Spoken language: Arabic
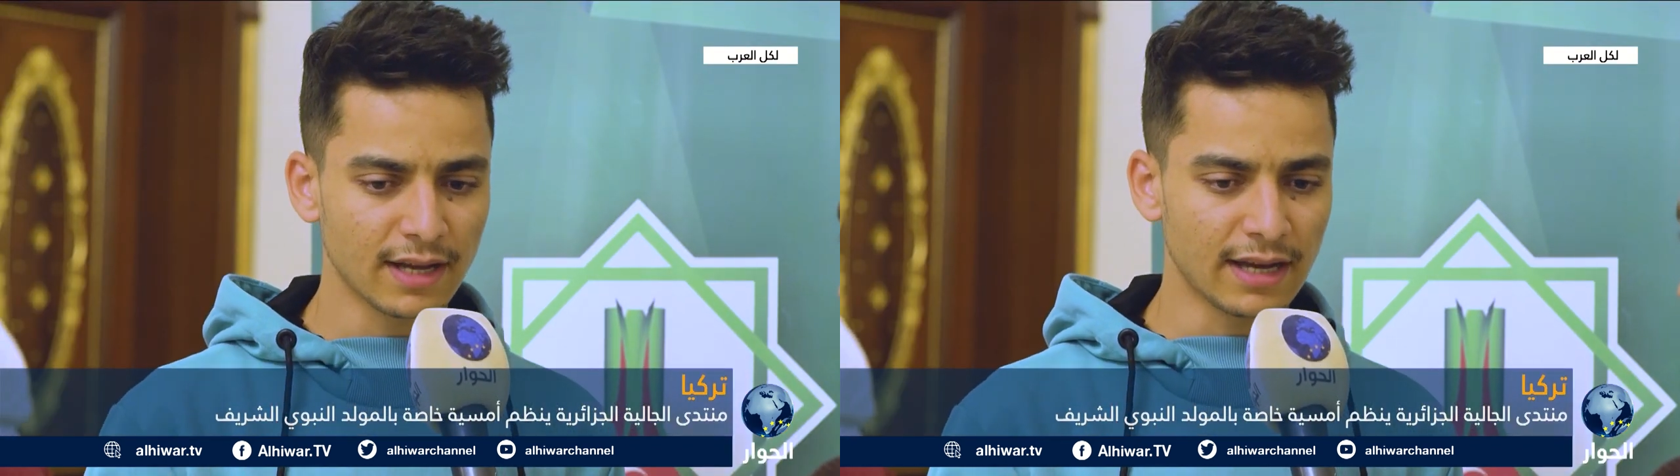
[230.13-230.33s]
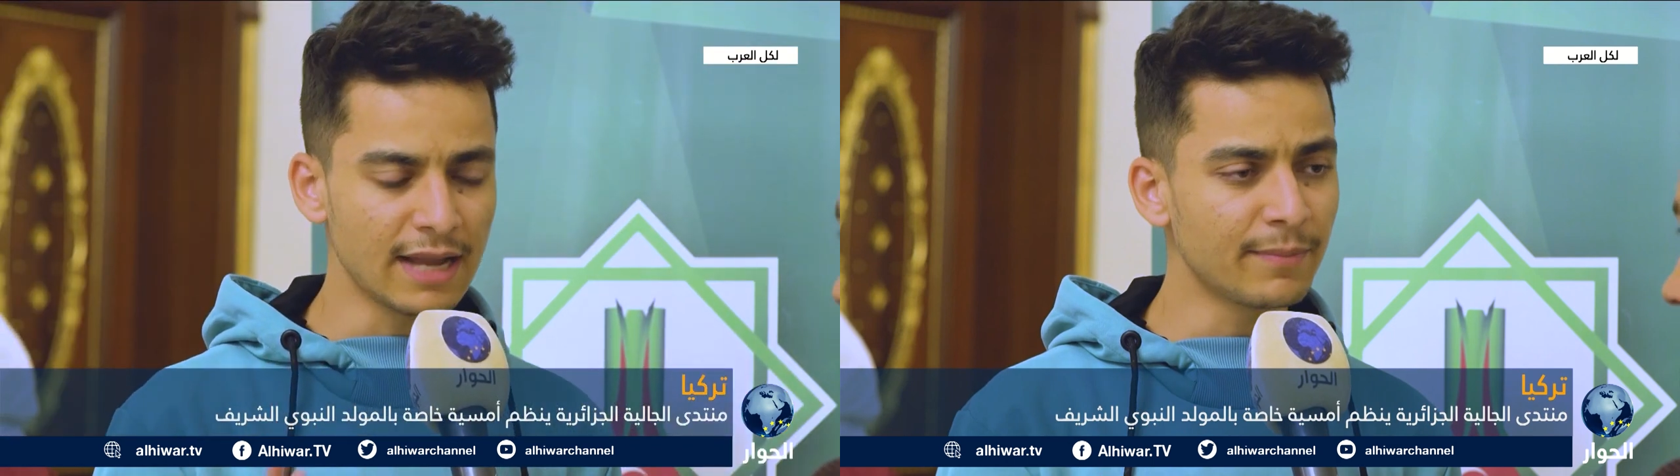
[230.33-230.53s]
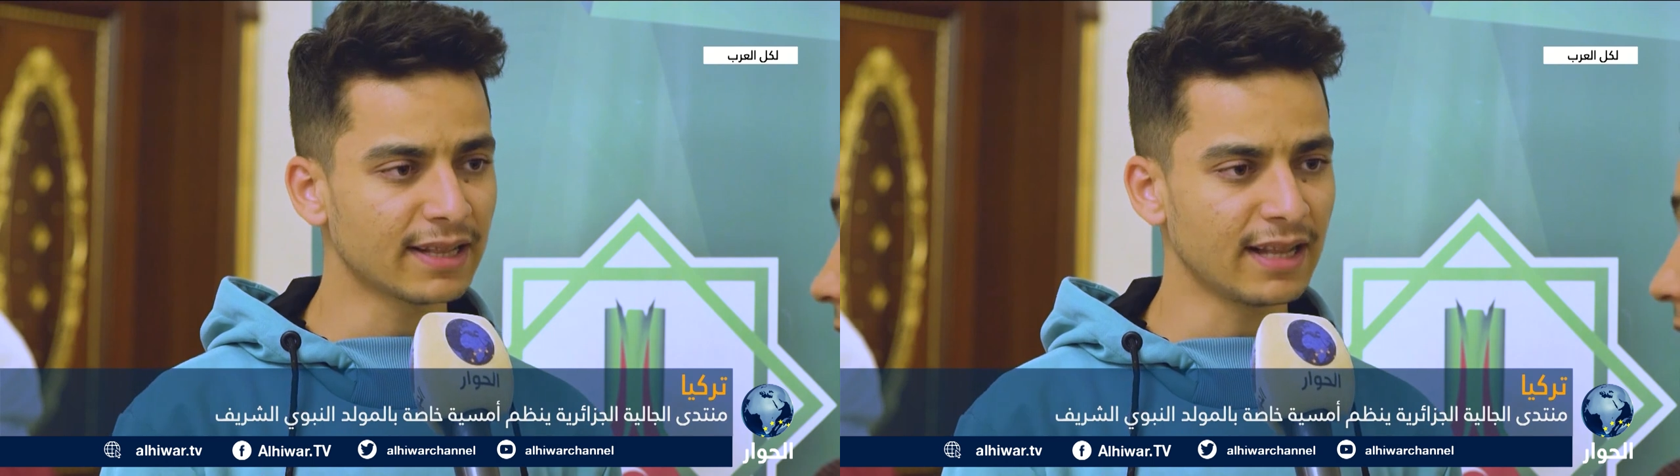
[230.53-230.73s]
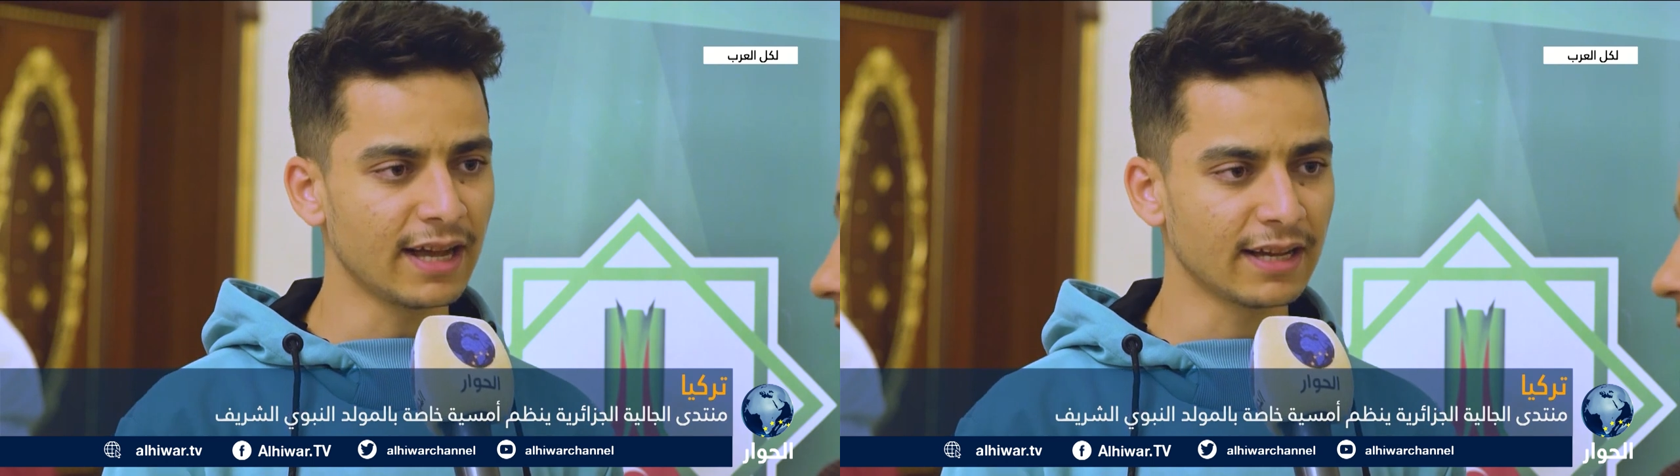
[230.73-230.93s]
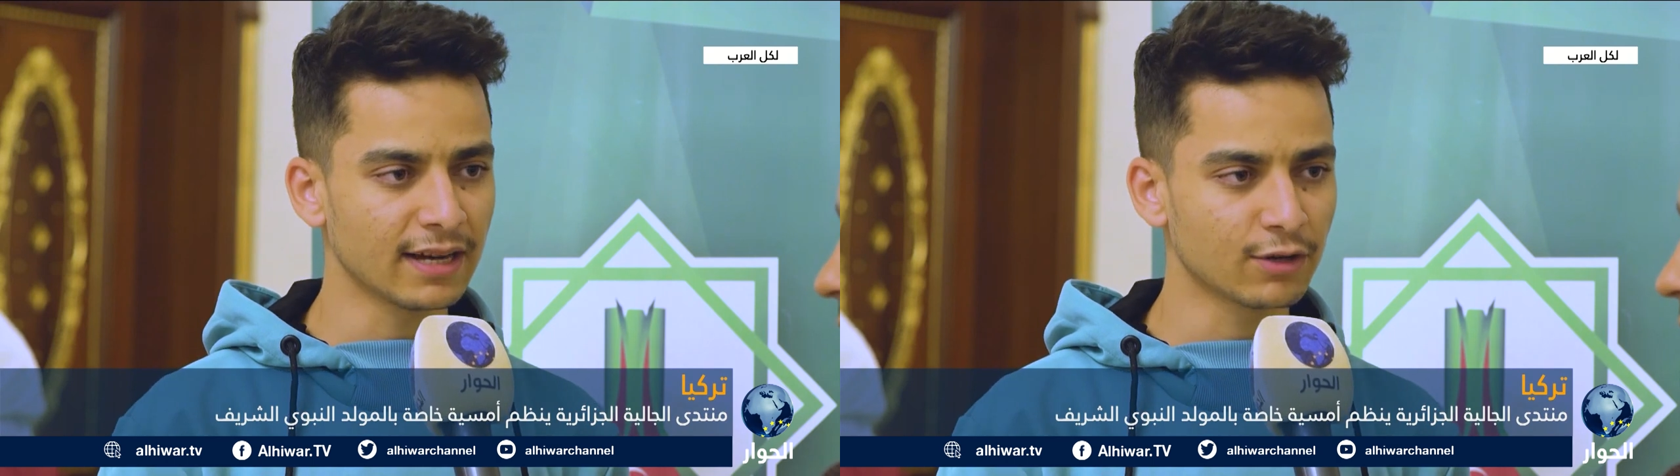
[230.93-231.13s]
لمت
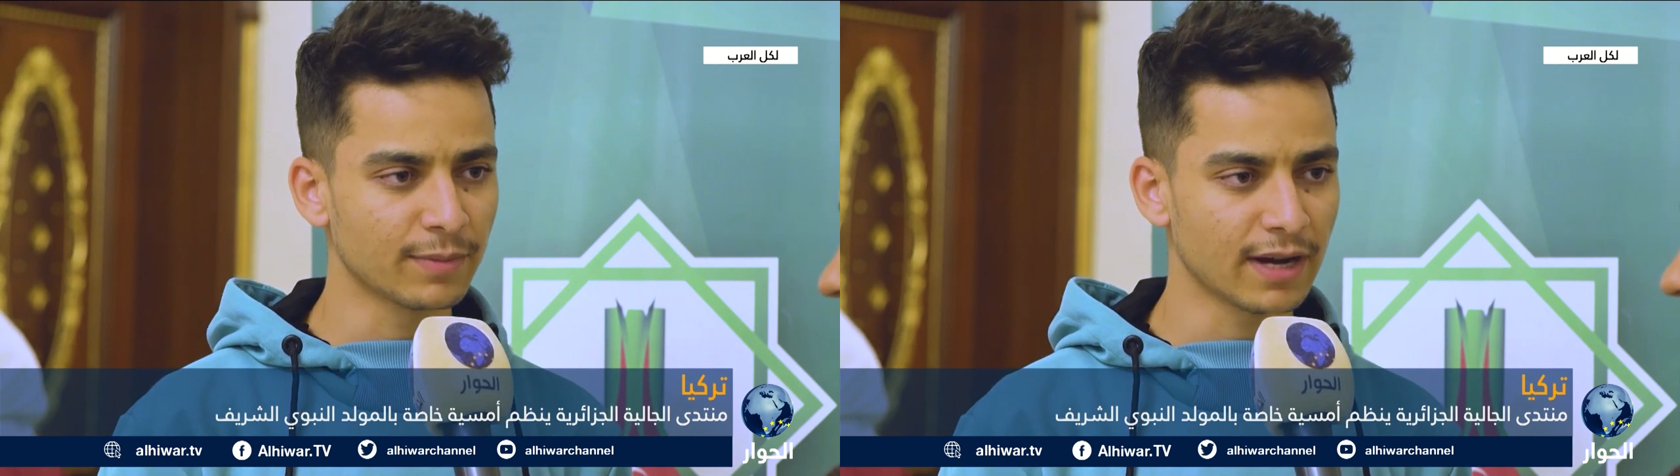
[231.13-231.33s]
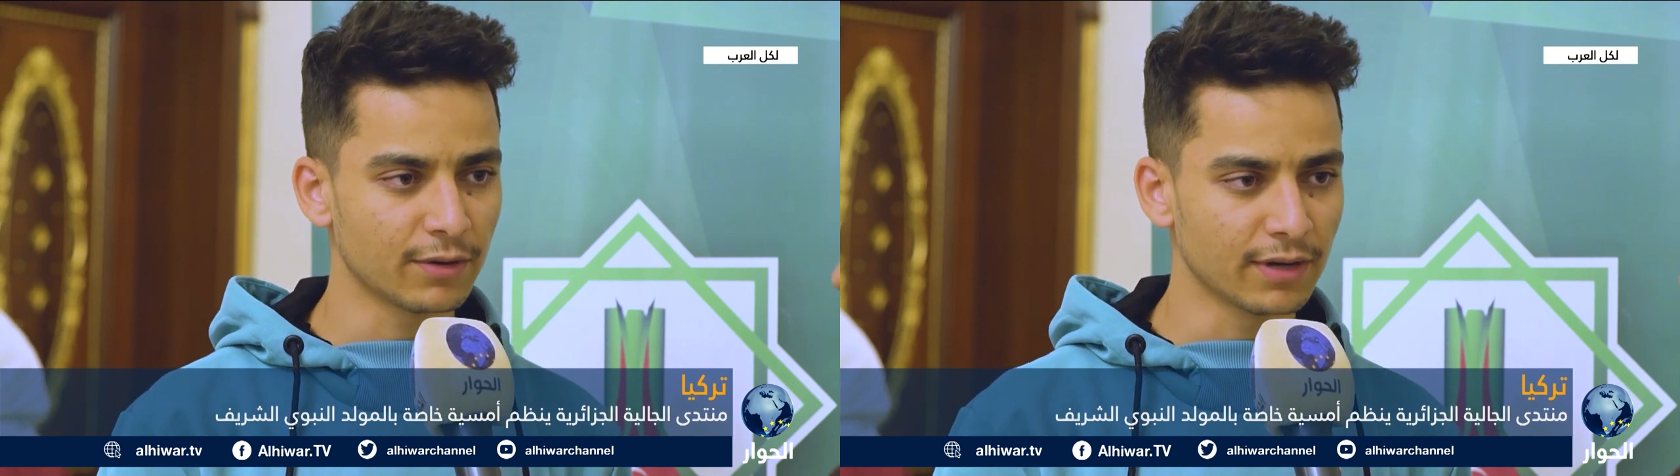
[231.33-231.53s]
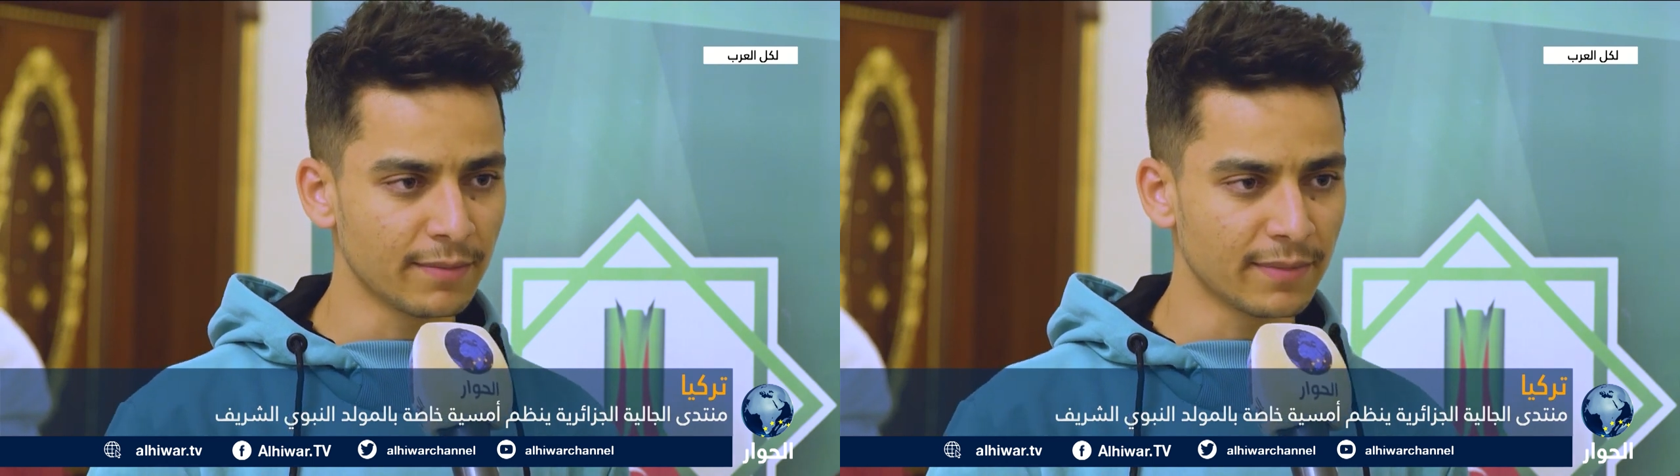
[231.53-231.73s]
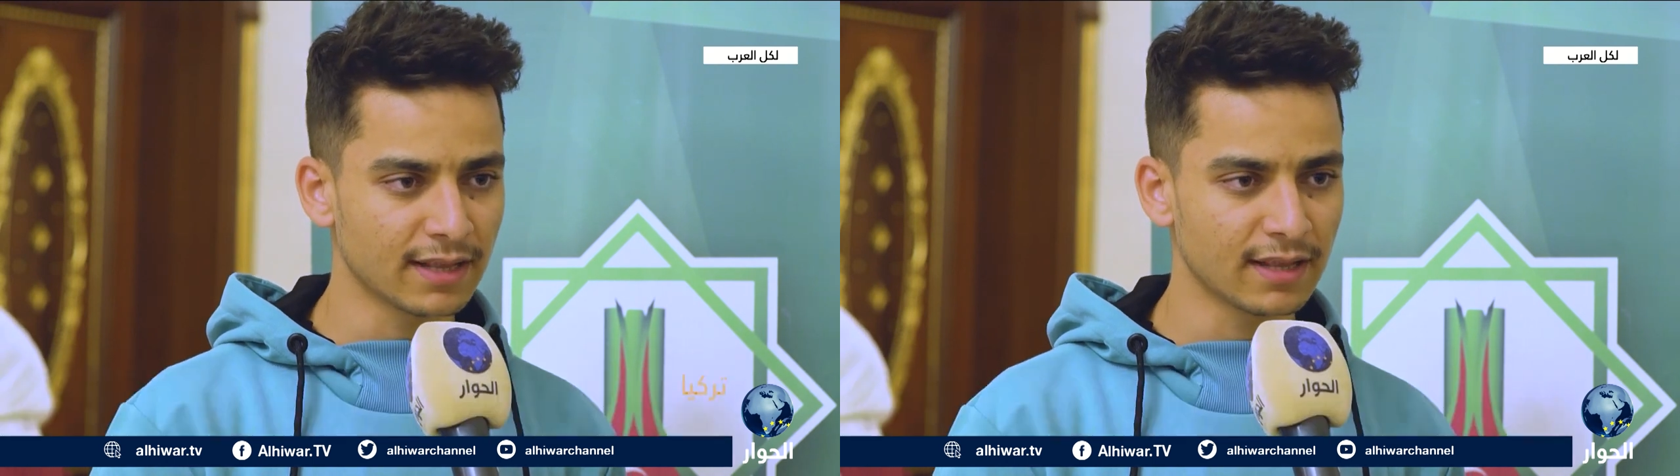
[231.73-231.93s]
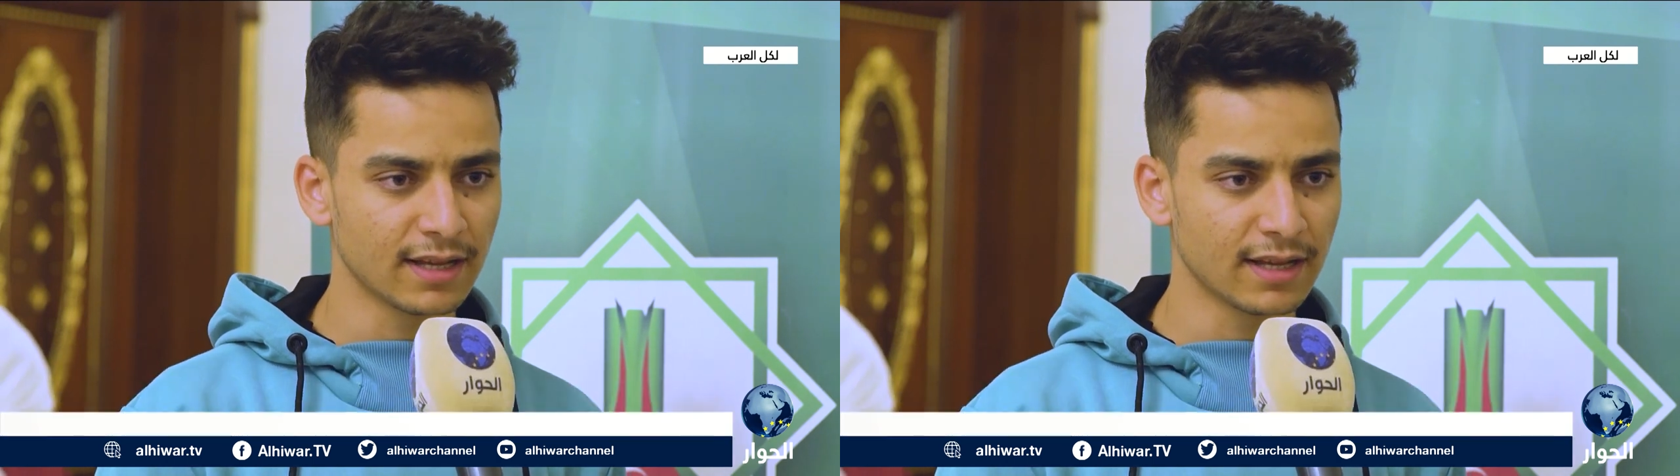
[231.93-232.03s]
العائله الكبرى ولمت